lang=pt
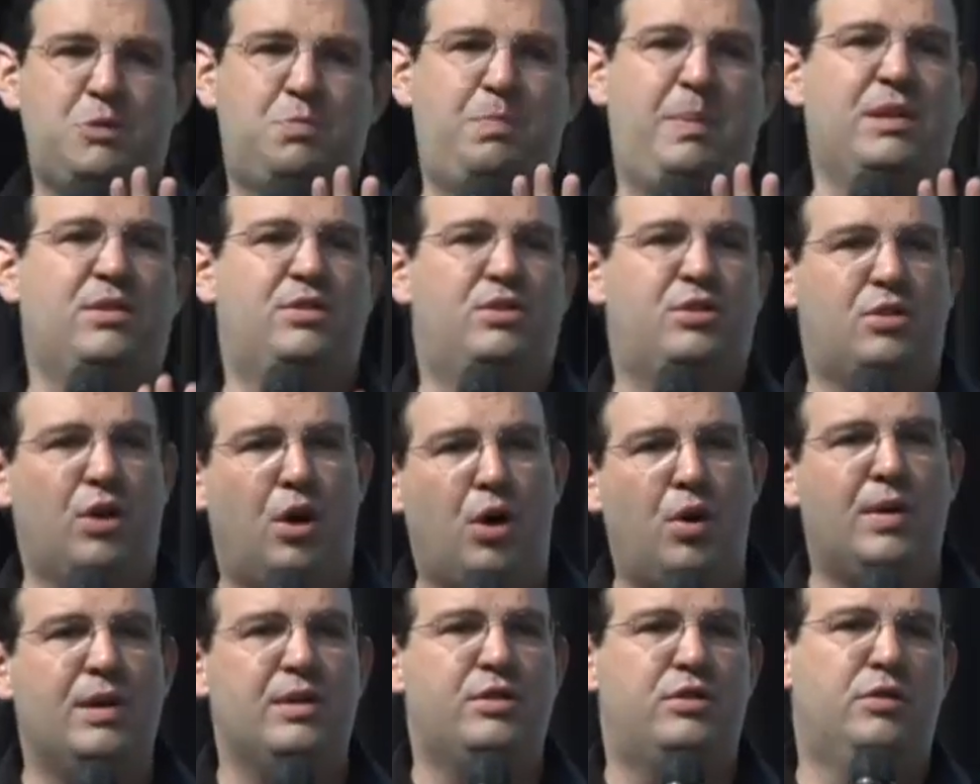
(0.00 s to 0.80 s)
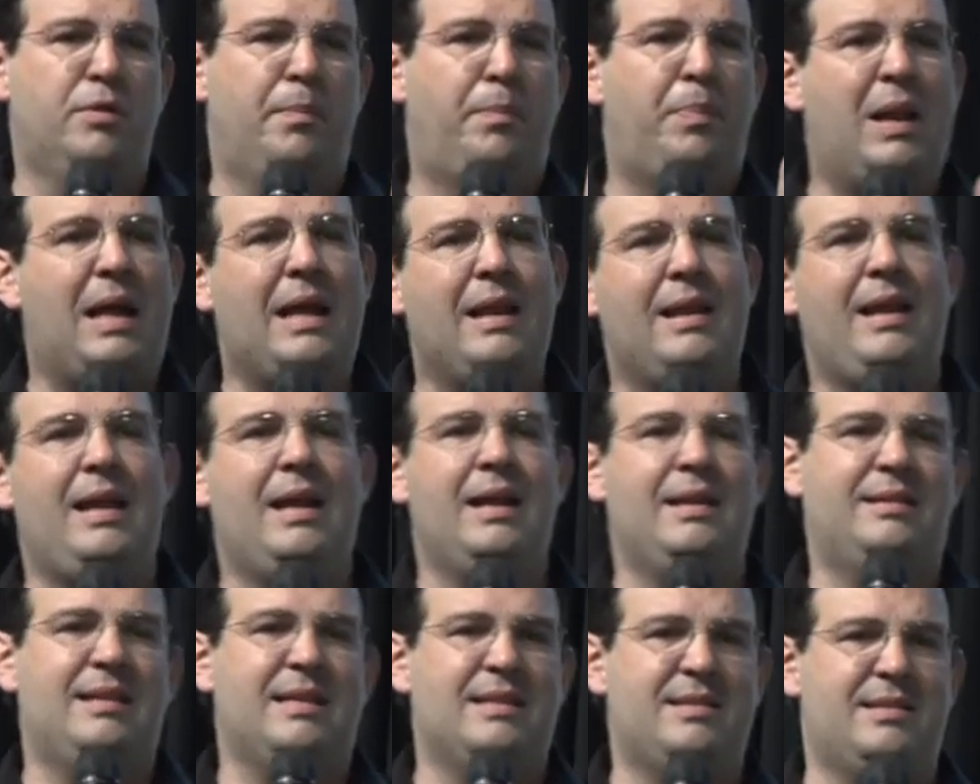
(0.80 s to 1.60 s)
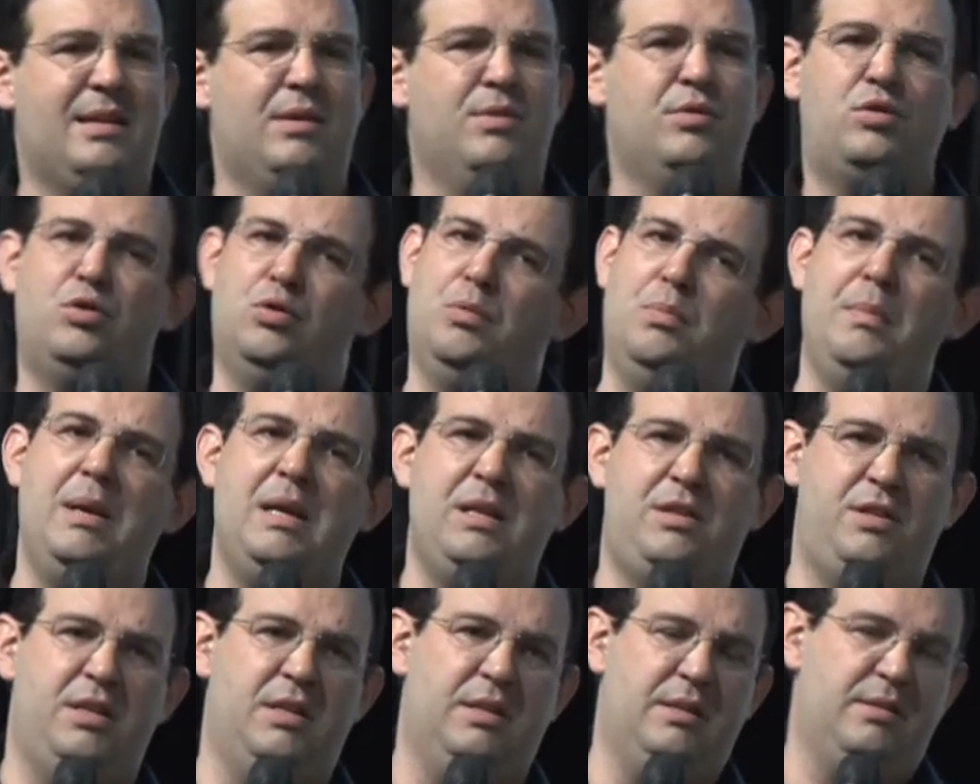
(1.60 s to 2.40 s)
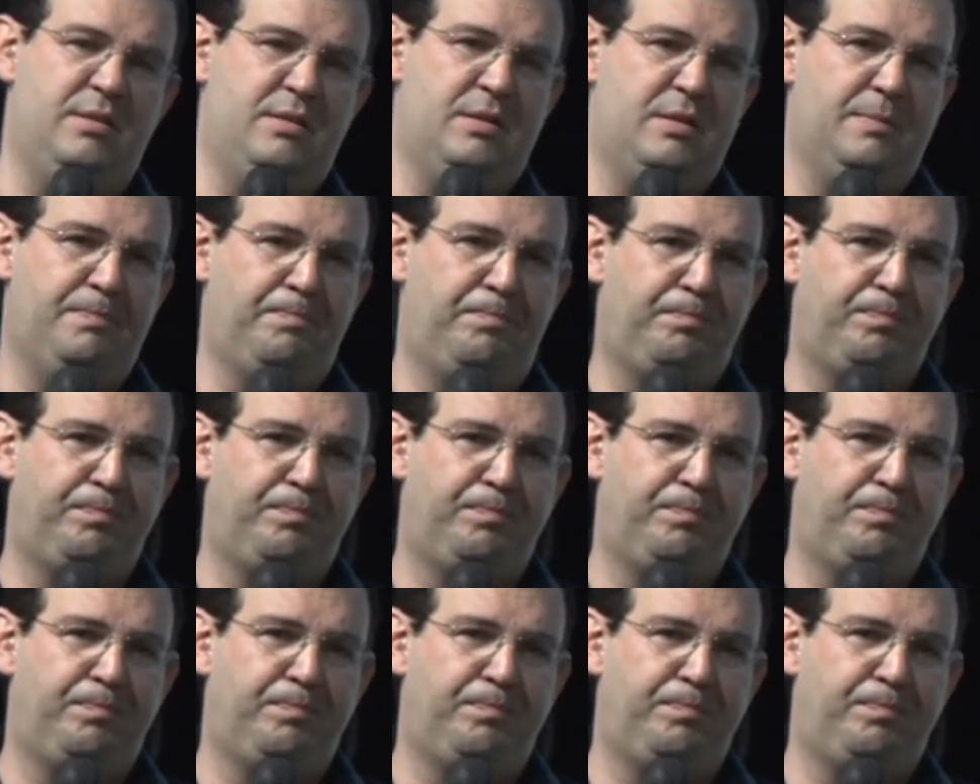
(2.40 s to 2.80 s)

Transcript: pessoas do planeta são submetidas.